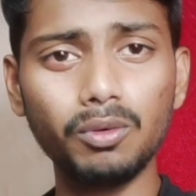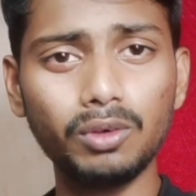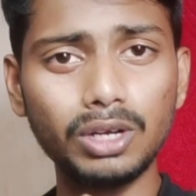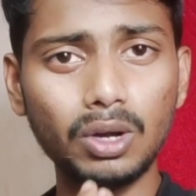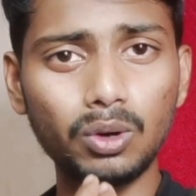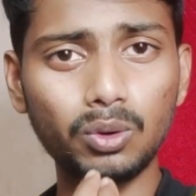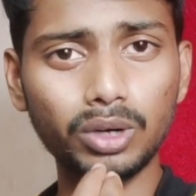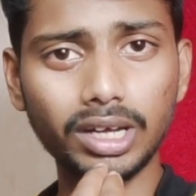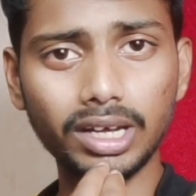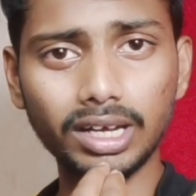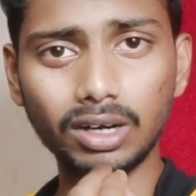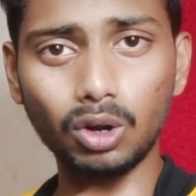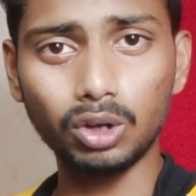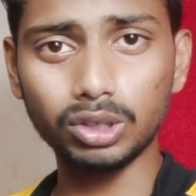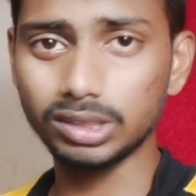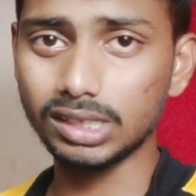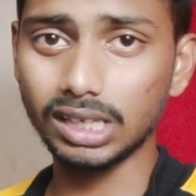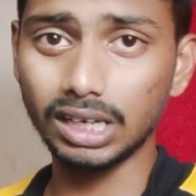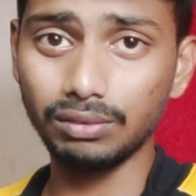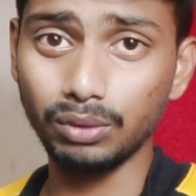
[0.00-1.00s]
మూవీలో కూడా
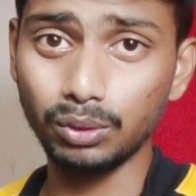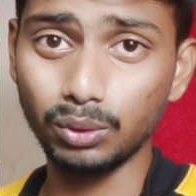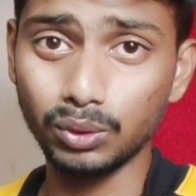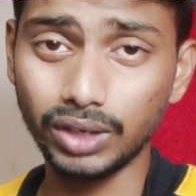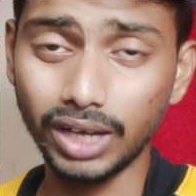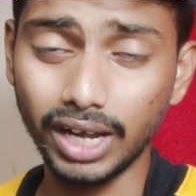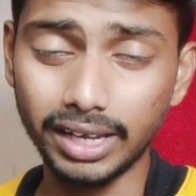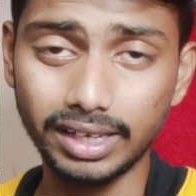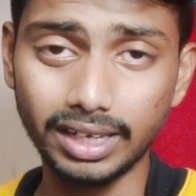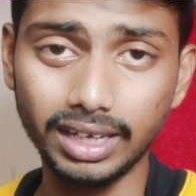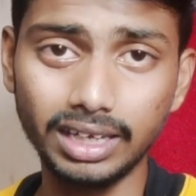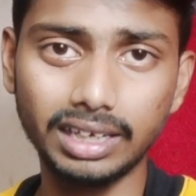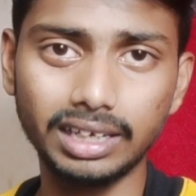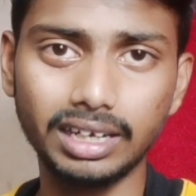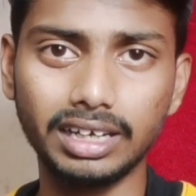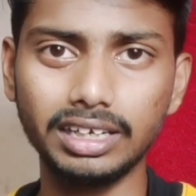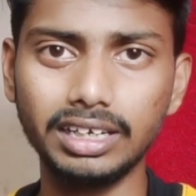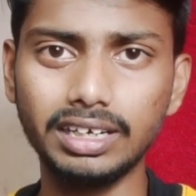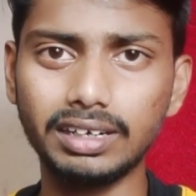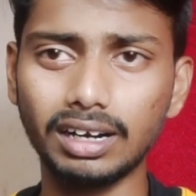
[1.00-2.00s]
లాసెస్ అనేవి ఉంటాయి
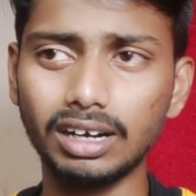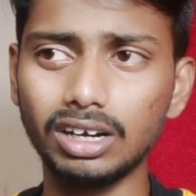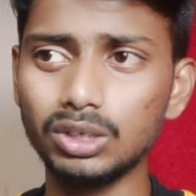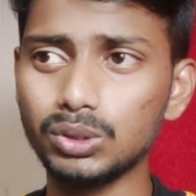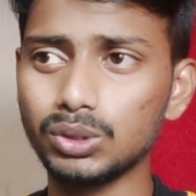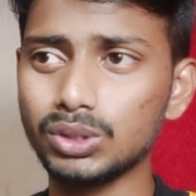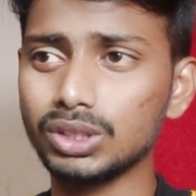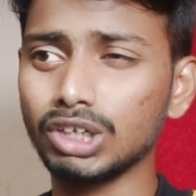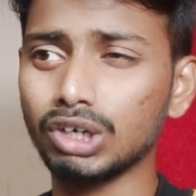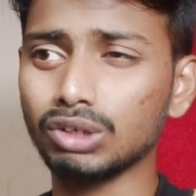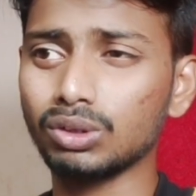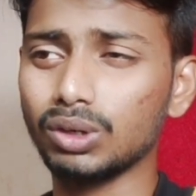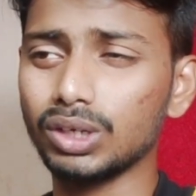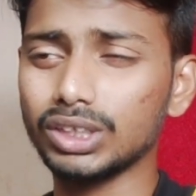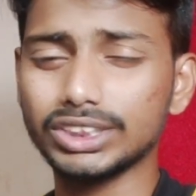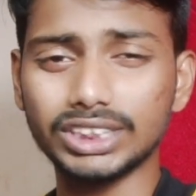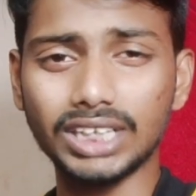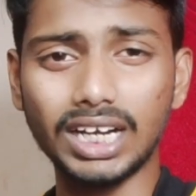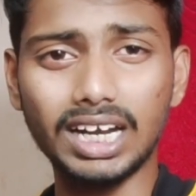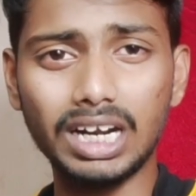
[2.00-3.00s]
ఇంకా ఈ ట్రైలర్ చూసిన తర్వాత
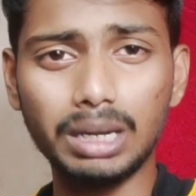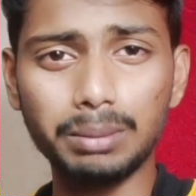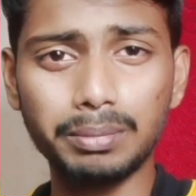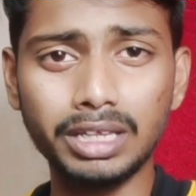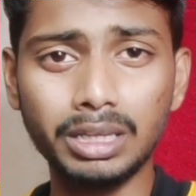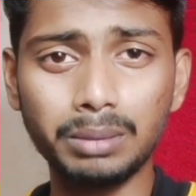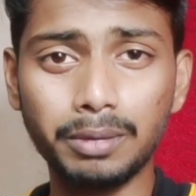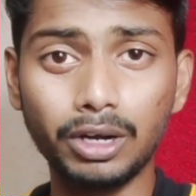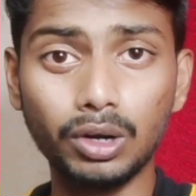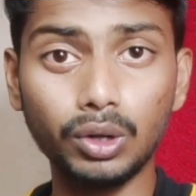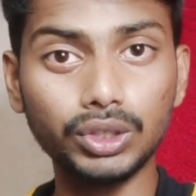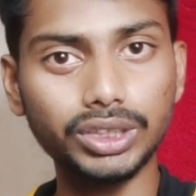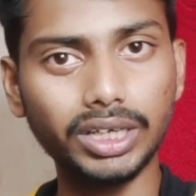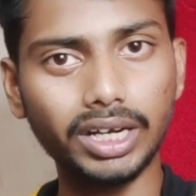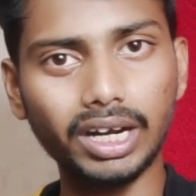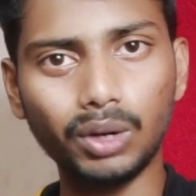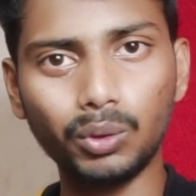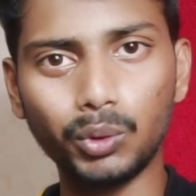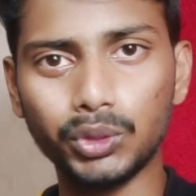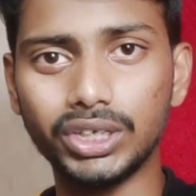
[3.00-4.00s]
చాలా మంది బ్రెయిన్లో
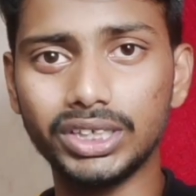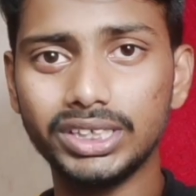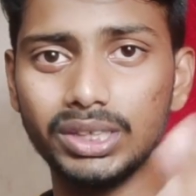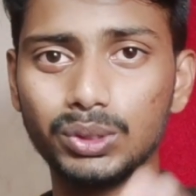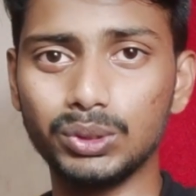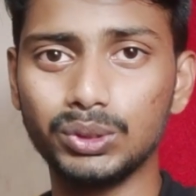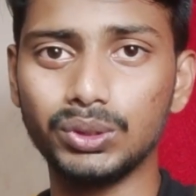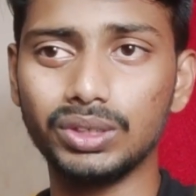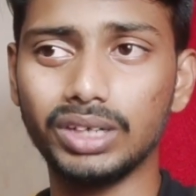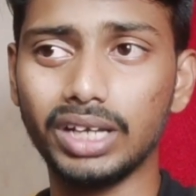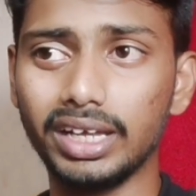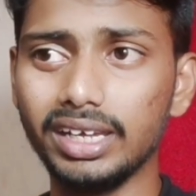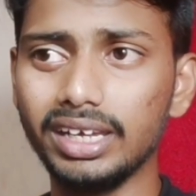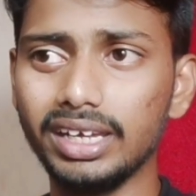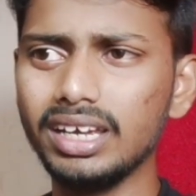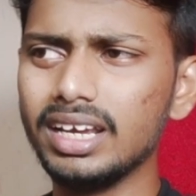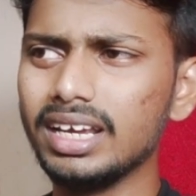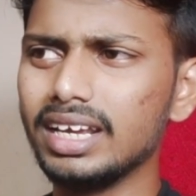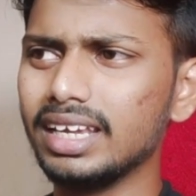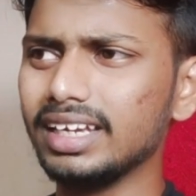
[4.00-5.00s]
చాలా క్వశ్చన్స్ వచ్చి ఉంటాయి
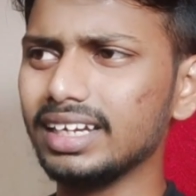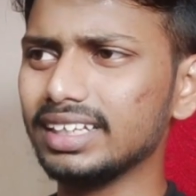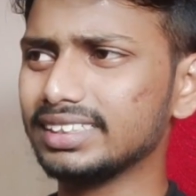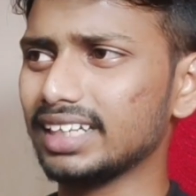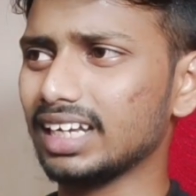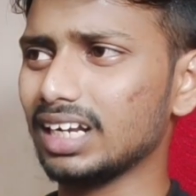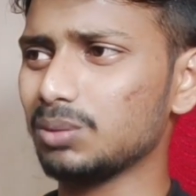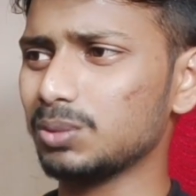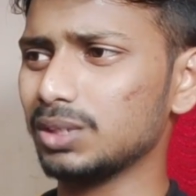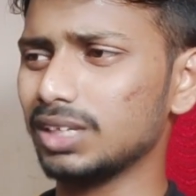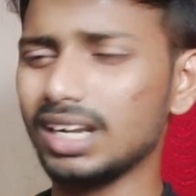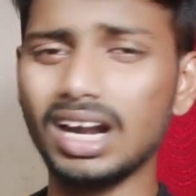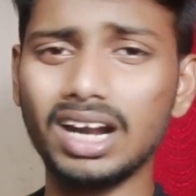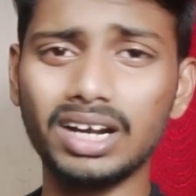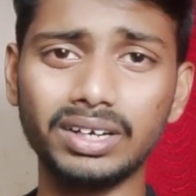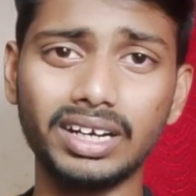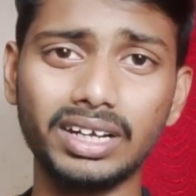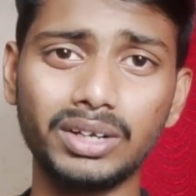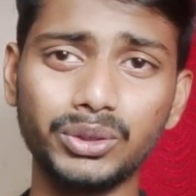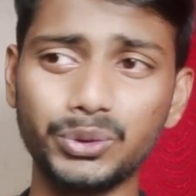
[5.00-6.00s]
ఇంకా చాలా మంది ఇలా
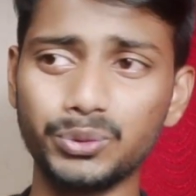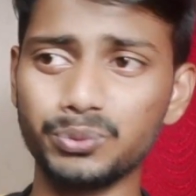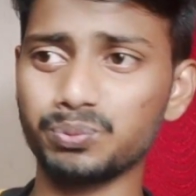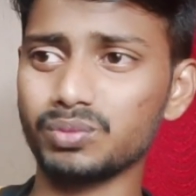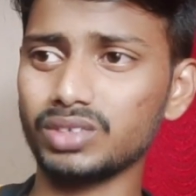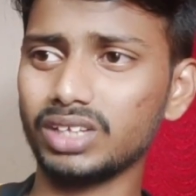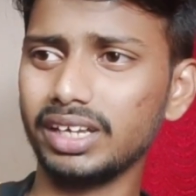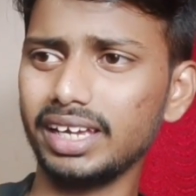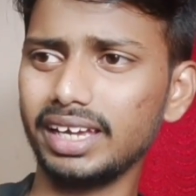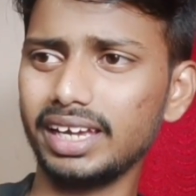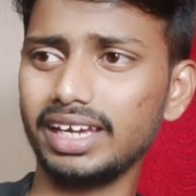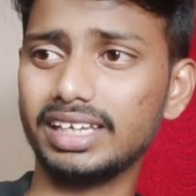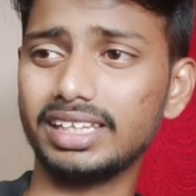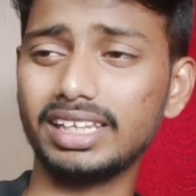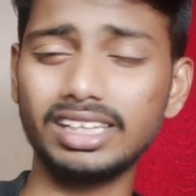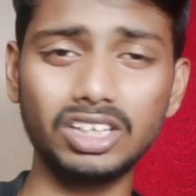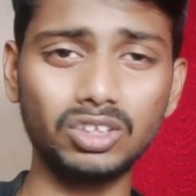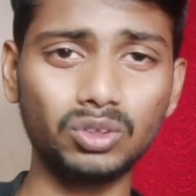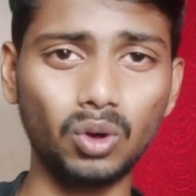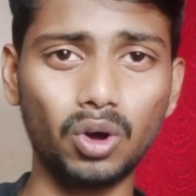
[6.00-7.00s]
అంటారు ఏ
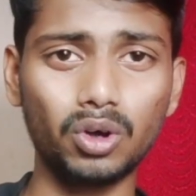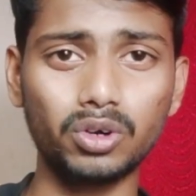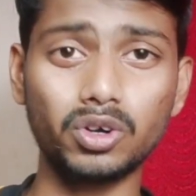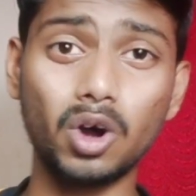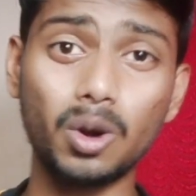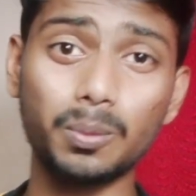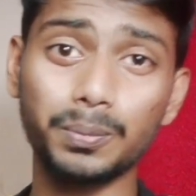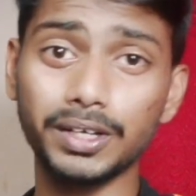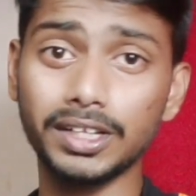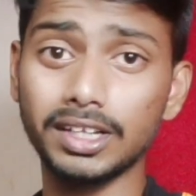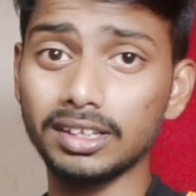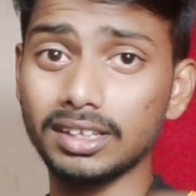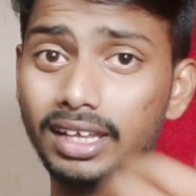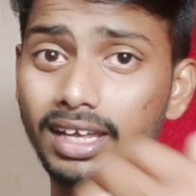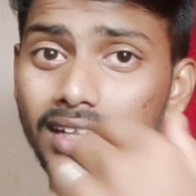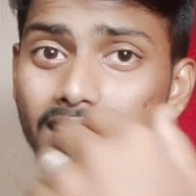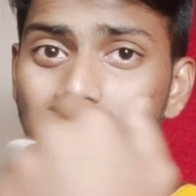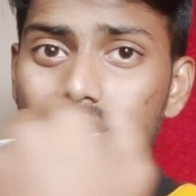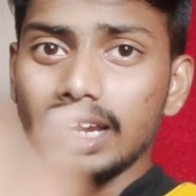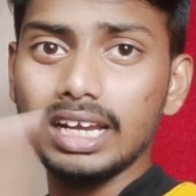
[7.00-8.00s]
ఇదైతే థార్ కాపీ ఇదైతే
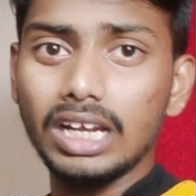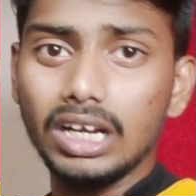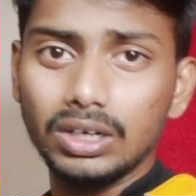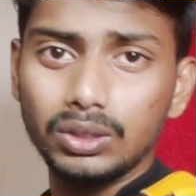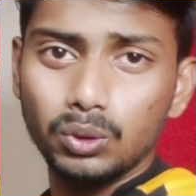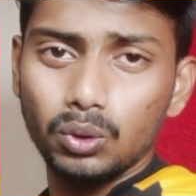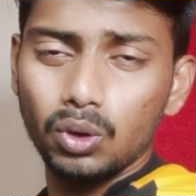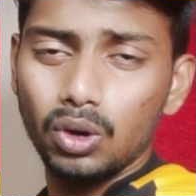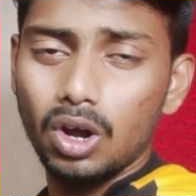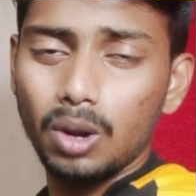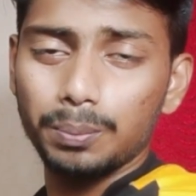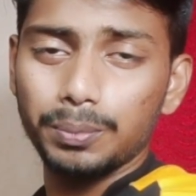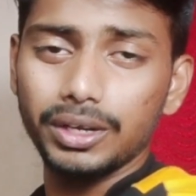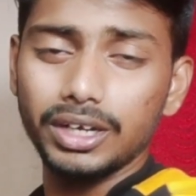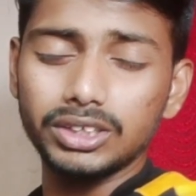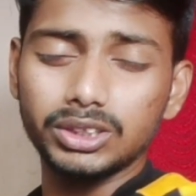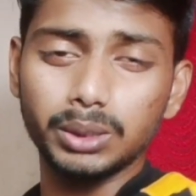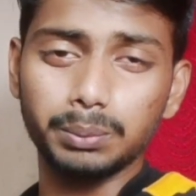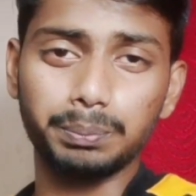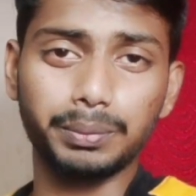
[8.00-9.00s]
ఎలక్ట్రో కాపీ
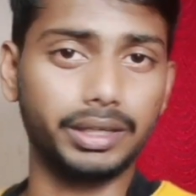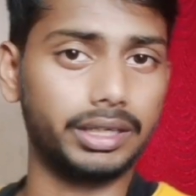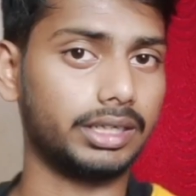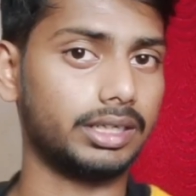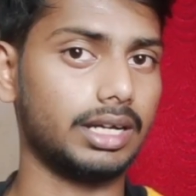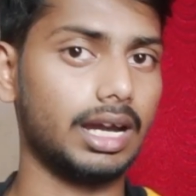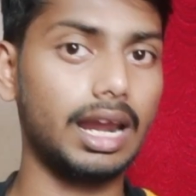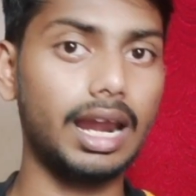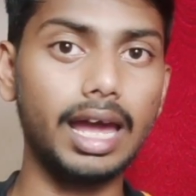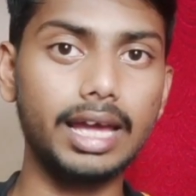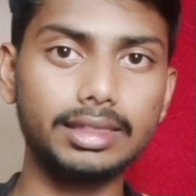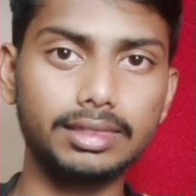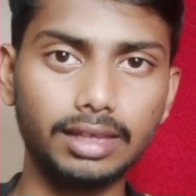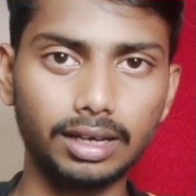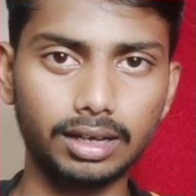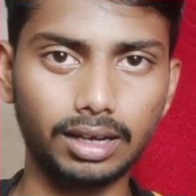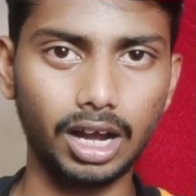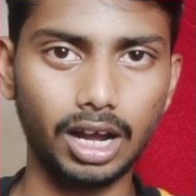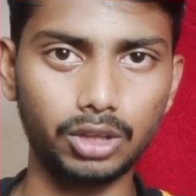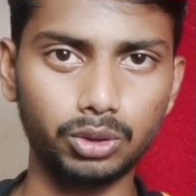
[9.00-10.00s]
అని చెప్పి అలా అయితే
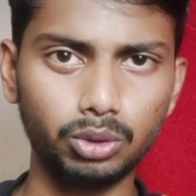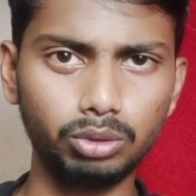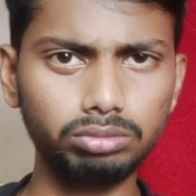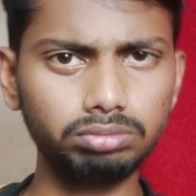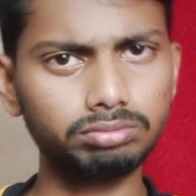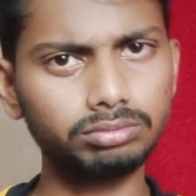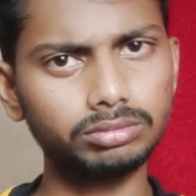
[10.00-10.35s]
కాదు